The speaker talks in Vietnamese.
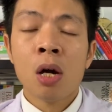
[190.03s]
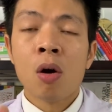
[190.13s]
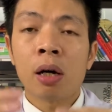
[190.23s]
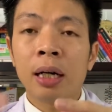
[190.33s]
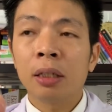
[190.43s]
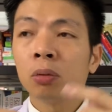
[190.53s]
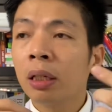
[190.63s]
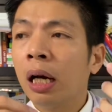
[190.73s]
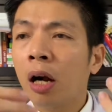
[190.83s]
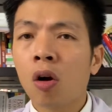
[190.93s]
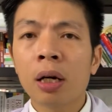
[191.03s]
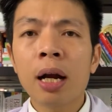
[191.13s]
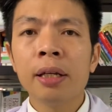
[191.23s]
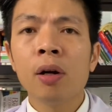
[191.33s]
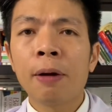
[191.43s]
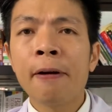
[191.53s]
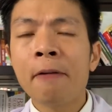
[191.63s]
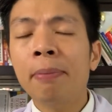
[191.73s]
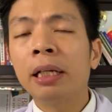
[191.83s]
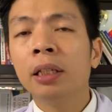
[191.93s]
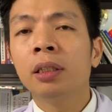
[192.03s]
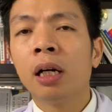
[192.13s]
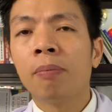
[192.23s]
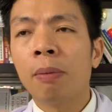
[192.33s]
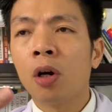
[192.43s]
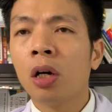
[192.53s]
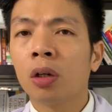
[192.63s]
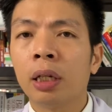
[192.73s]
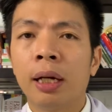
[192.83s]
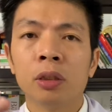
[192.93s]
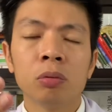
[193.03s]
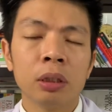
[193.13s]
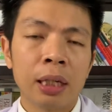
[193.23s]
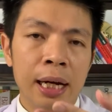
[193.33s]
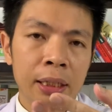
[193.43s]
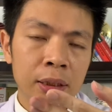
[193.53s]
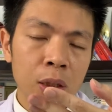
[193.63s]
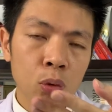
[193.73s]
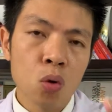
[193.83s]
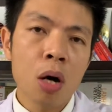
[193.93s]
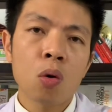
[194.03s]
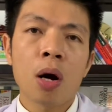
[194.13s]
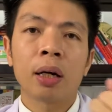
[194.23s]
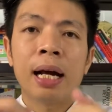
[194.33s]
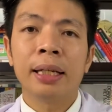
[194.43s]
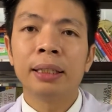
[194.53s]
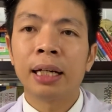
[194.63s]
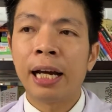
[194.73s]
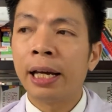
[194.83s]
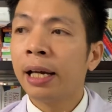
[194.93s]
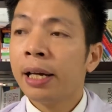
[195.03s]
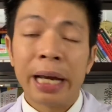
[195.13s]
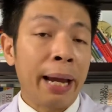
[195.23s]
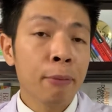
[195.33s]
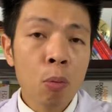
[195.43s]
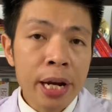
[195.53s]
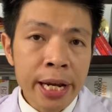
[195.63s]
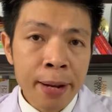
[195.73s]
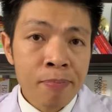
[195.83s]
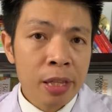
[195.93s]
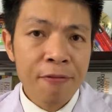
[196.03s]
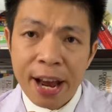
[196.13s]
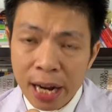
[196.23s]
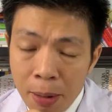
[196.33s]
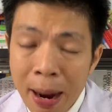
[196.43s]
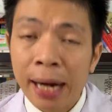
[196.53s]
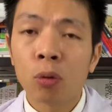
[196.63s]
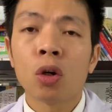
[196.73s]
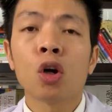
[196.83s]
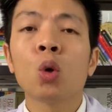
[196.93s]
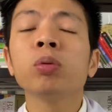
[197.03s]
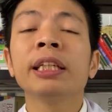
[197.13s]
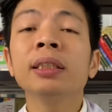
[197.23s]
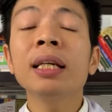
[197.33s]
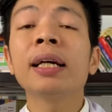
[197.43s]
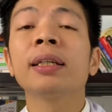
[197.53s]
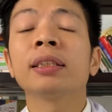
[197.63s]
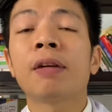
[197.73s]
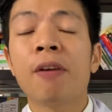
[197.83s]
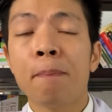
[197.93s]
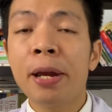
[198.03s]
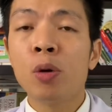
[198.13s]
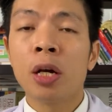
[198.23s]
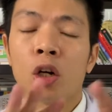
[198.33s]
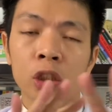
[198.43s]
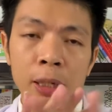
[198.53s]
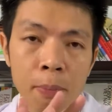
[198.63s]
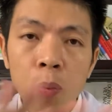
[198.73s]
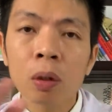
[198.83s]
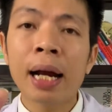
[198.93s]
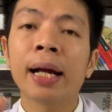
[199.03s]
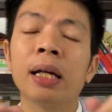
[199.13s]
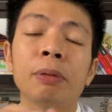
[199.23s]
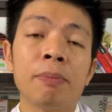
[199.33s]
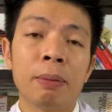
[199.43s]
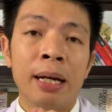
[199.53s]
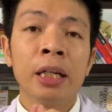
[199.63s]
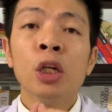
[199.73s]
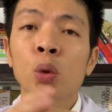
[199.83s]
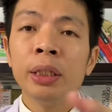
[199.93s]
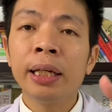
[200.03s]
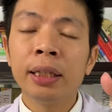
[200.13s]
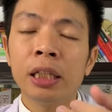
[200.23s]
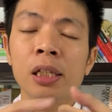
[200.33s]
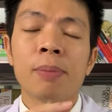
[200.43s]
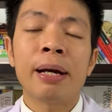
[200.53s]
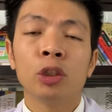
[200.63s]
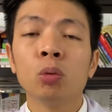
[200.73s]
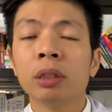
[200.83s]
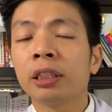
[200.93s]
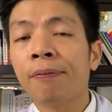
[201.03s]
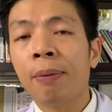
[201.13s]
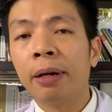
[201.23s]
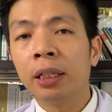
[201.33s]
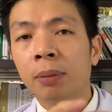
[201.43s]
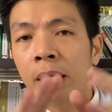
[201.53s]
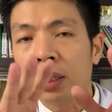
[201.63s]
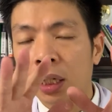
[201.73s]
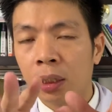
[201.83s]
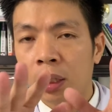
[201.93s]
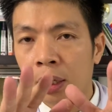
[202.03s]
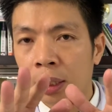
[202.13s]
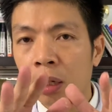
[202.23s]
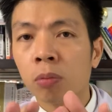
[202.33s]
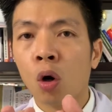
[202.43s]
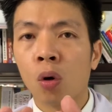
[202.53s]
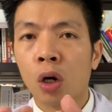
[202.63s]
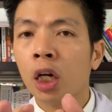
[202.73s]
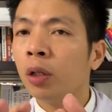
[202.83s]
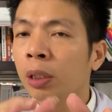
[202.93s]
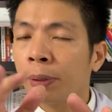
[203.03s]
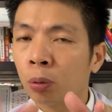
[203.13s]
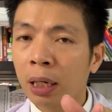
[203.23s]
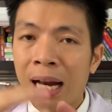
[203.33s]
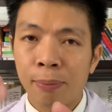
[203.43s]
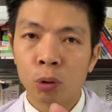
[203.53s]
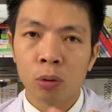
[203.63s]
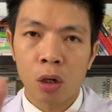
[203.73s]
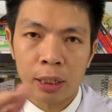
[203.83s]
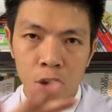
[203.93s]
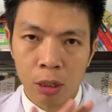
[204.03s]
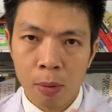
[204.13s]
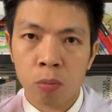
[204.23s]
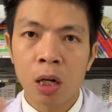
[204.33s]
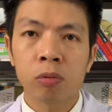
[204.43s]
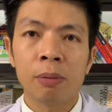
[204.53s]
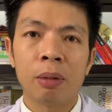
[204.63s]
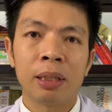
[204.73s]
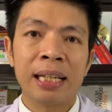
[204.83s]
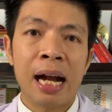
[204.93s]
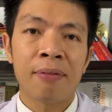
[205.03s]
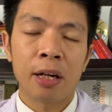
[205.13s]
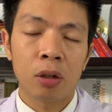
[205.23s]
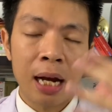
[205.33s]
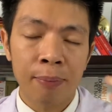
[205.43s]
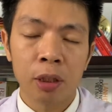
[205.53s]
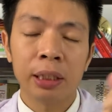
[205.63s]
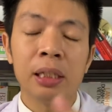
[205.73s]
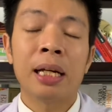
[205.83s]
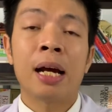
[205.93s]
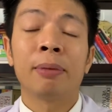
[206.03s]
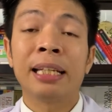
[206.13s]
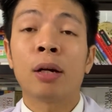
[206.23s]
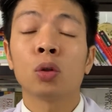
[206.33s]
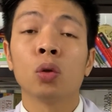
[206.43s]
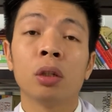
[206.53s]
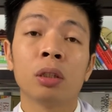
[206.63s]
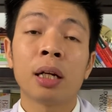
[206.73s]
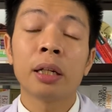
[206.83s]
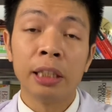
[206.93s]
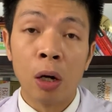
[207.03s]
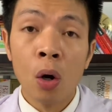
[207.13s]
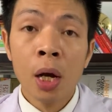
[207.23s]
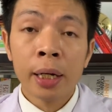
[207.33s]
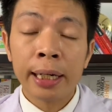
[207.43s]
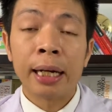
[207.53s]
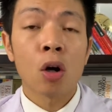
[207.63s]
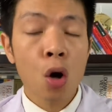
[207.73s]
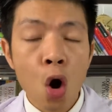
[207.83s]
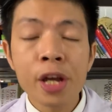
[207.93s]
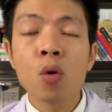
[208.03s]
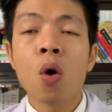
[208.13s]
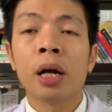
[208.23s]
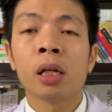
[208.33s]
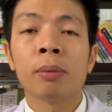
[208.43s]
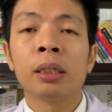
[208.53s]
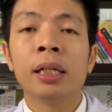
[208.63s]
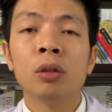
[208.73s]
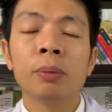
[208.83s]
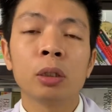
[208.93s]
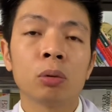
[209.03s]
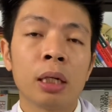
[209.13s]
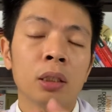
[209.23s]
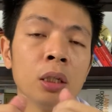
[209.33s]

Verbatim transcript: Hoặc là chúng à, có rất là nhiều cái phương pháp trên thị trường mà mọi người có thể là dùng những cái rượu thuốc hoặc là những cái kem đông y ấy, thì về cơ bản của nó cũng chính là những cái sản phẩm peel để nó sẽ bóc ra cái lớp trên bề mặt. Tuy nhiên thì khi các bạn dùng những sản phẩm đấy, các bạn sẽ cẩn thận cái nồng độ của nó. Nếu như mà chúng ta lạm dụng nó ấy, nó sẽ bong tróc trên bề mặt da và nó làm cho cái tình trạng mà da nó tổn thương rất là nhiều. Nên là nó có hiệu quả, nhưng mà nếu như mà chúng ta